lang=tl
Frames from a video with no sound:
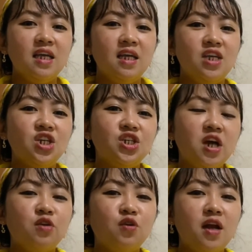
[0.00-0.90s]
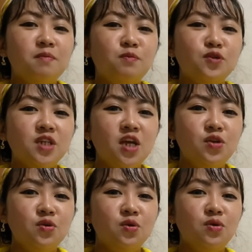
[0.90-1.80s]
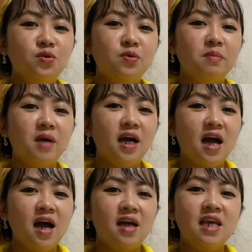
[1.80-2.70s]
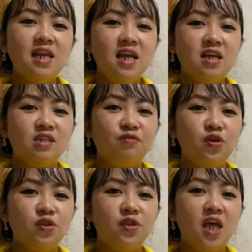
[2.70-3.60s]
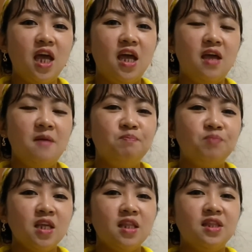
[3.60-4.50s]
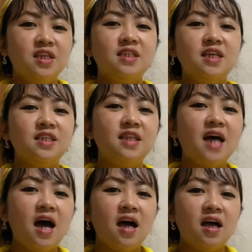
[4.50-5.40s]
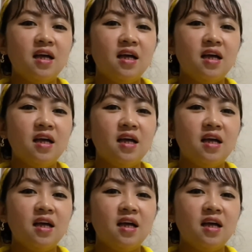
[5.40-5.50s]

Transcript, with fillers: I-share ko lang po sa inyo yung mga readings for today. This is the